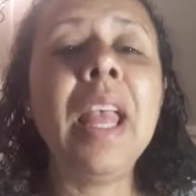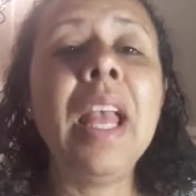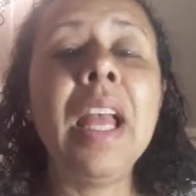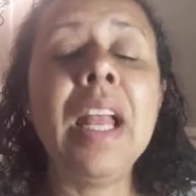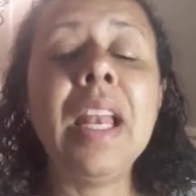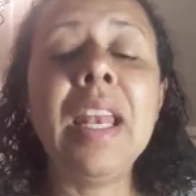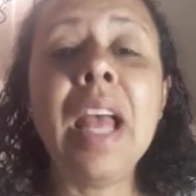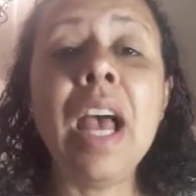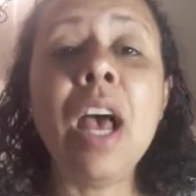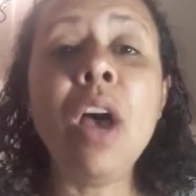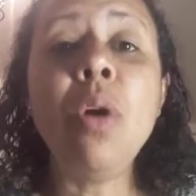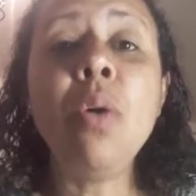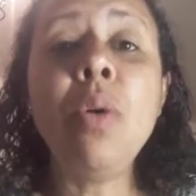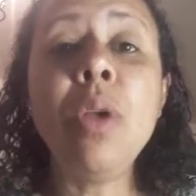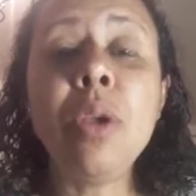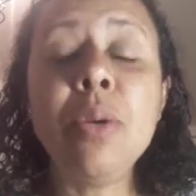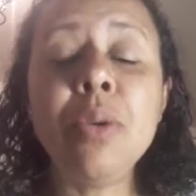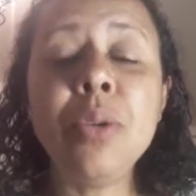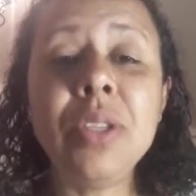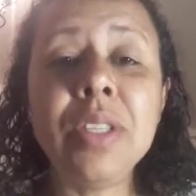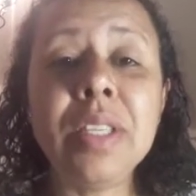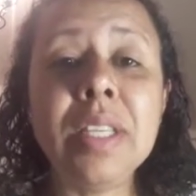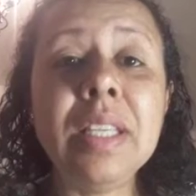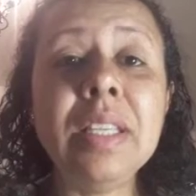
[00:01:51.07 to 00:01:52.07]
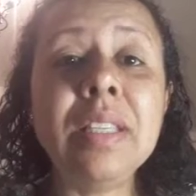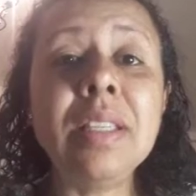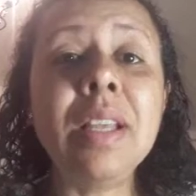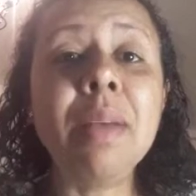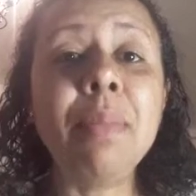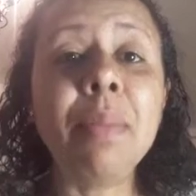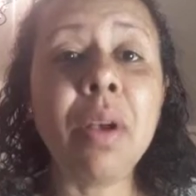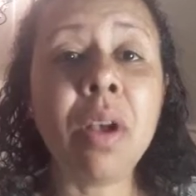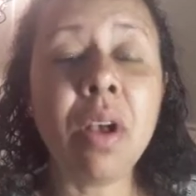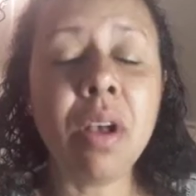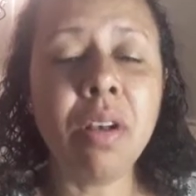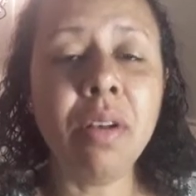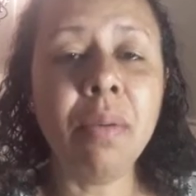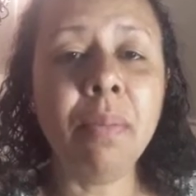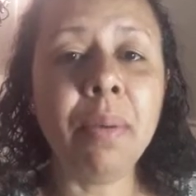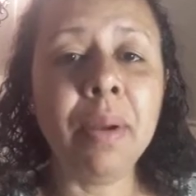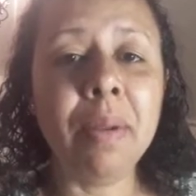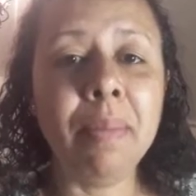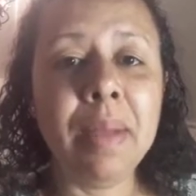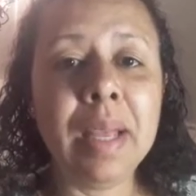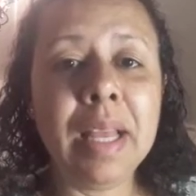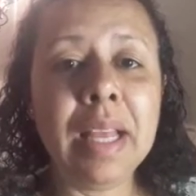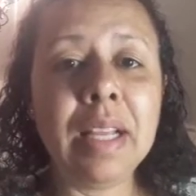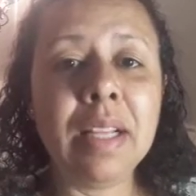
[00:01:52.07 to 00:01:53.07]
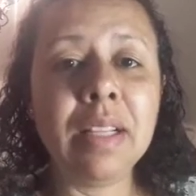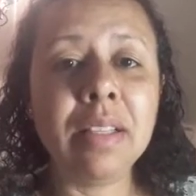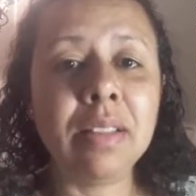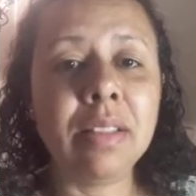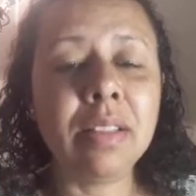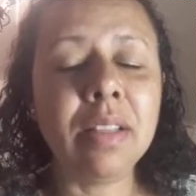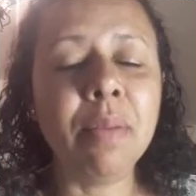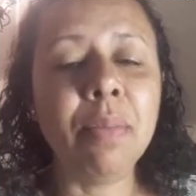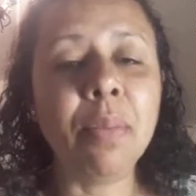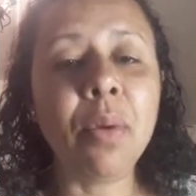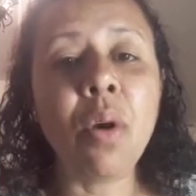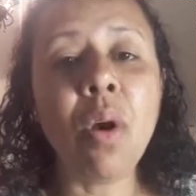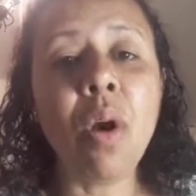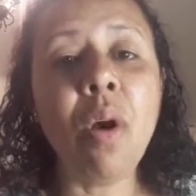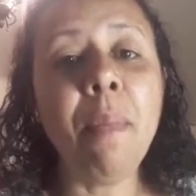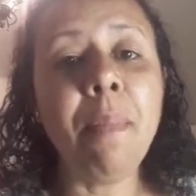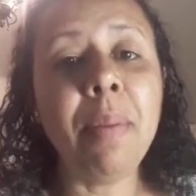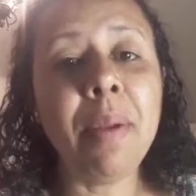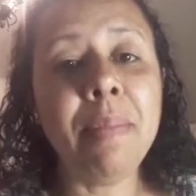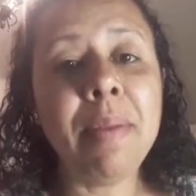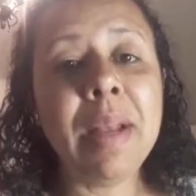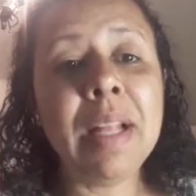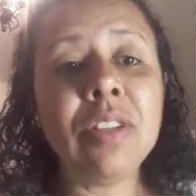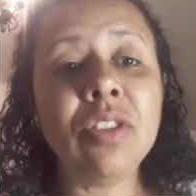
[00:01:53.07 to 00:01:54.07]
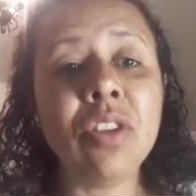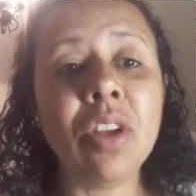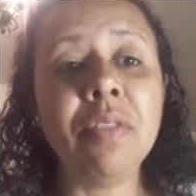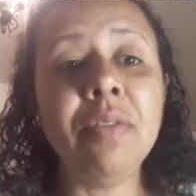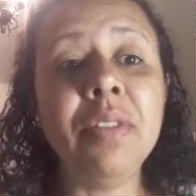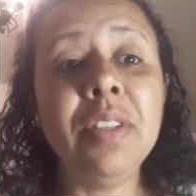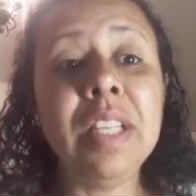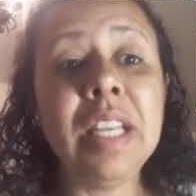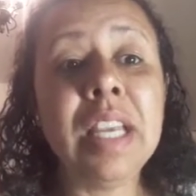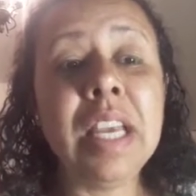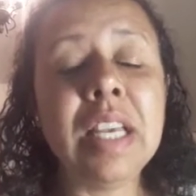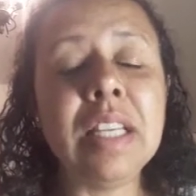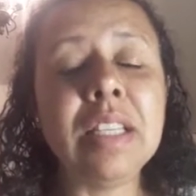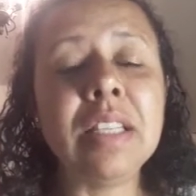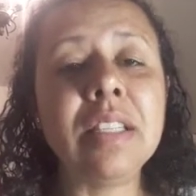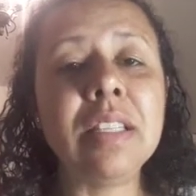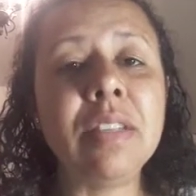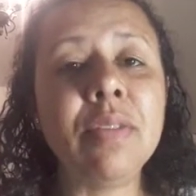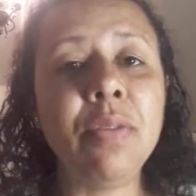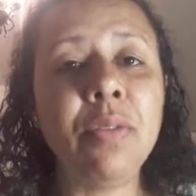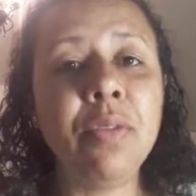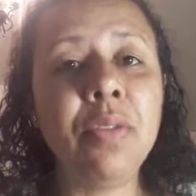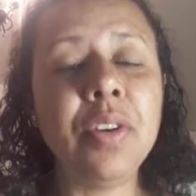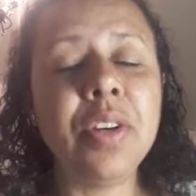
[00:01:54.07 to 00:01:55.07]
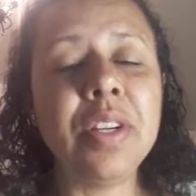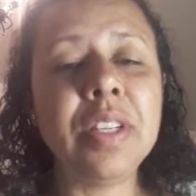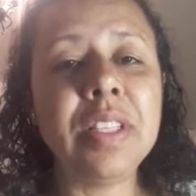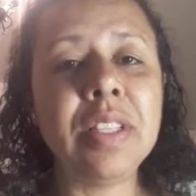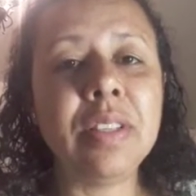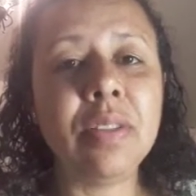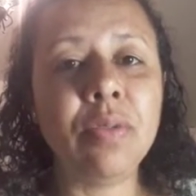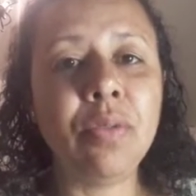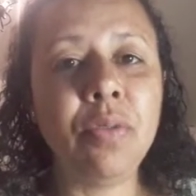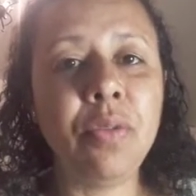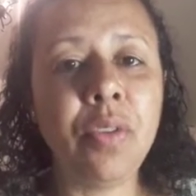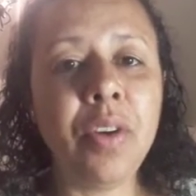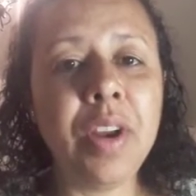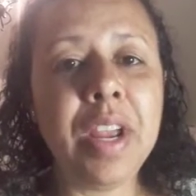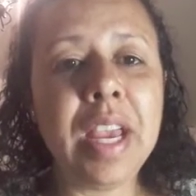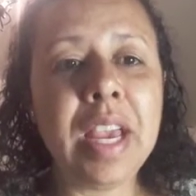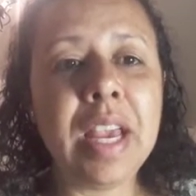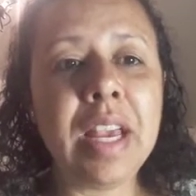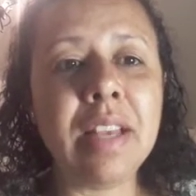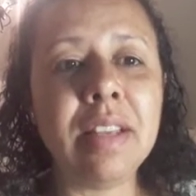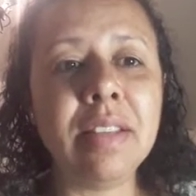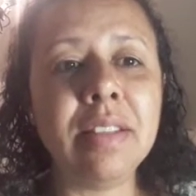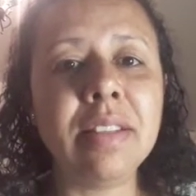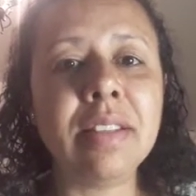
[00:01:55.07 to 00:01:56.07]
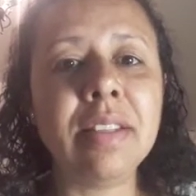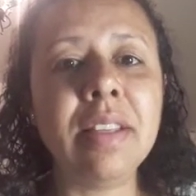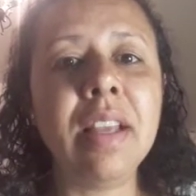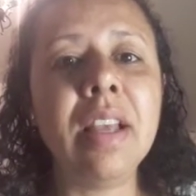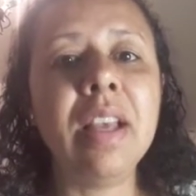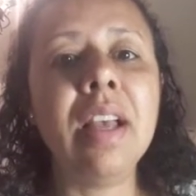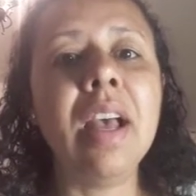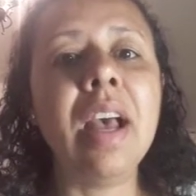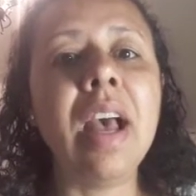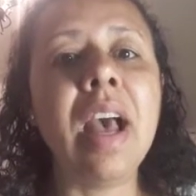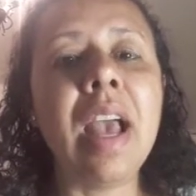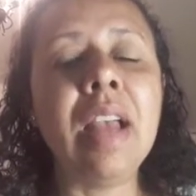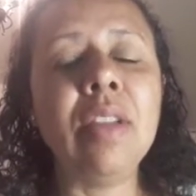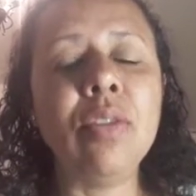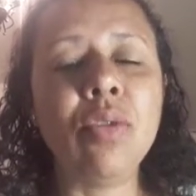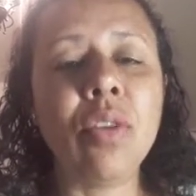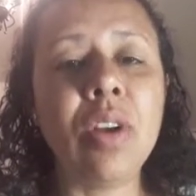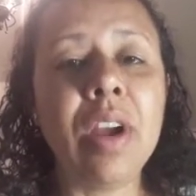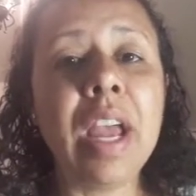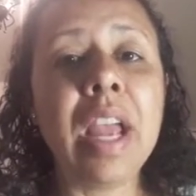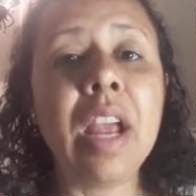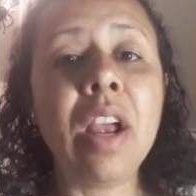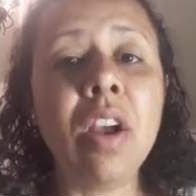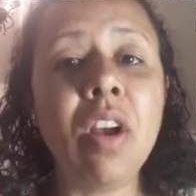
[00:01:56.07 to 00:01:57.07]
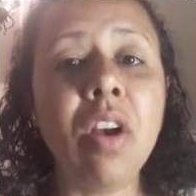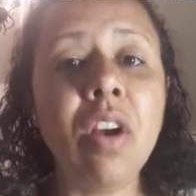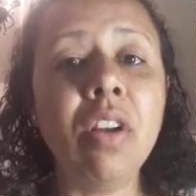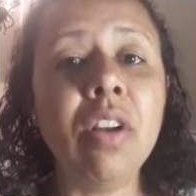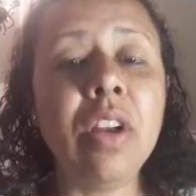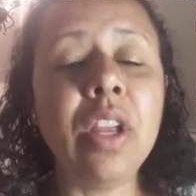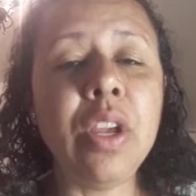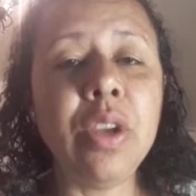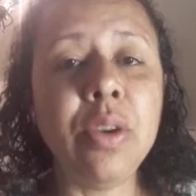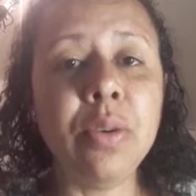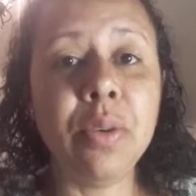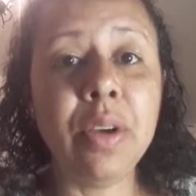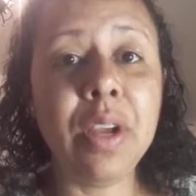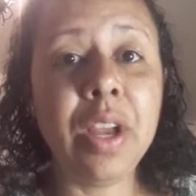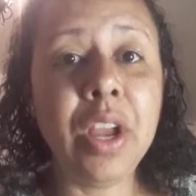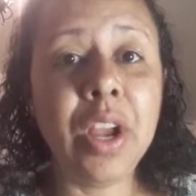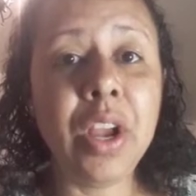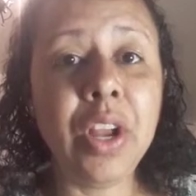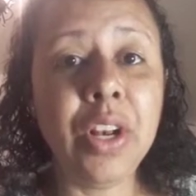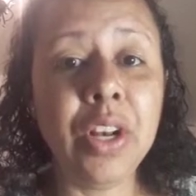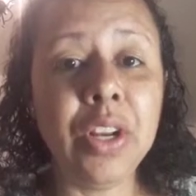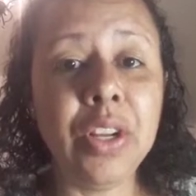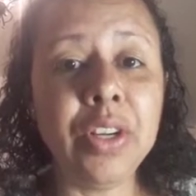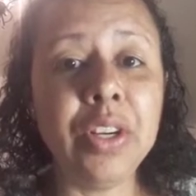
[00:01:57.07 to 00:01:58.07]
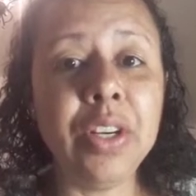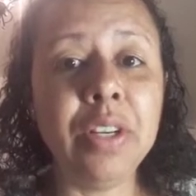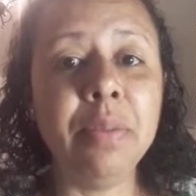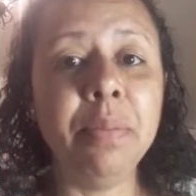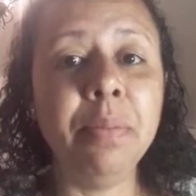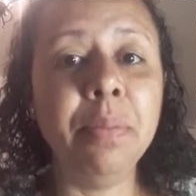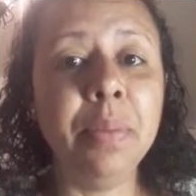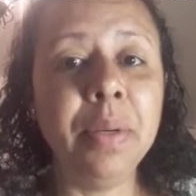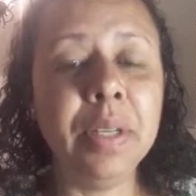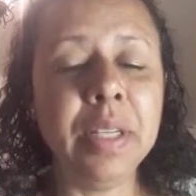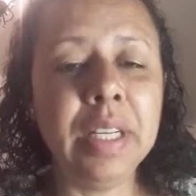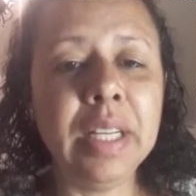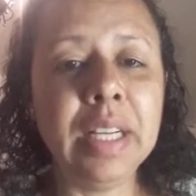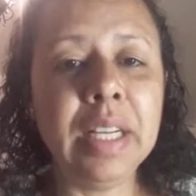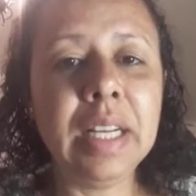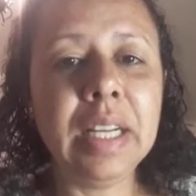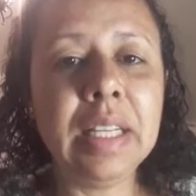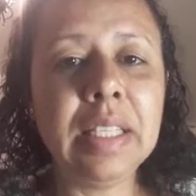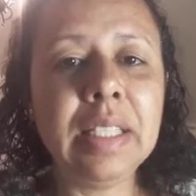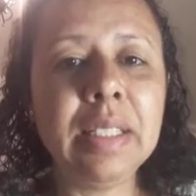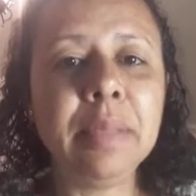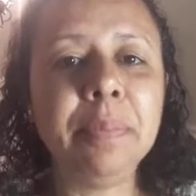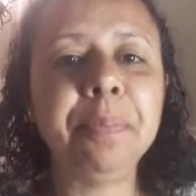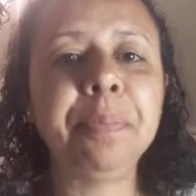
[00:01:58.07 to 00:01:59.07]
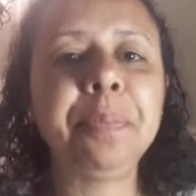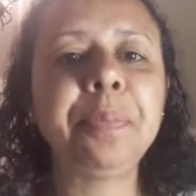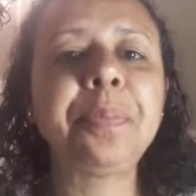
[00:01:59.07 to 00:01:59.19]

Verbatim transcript: Now you see some compliment, some compliments of this first phrase. I tried calling you earlier, but.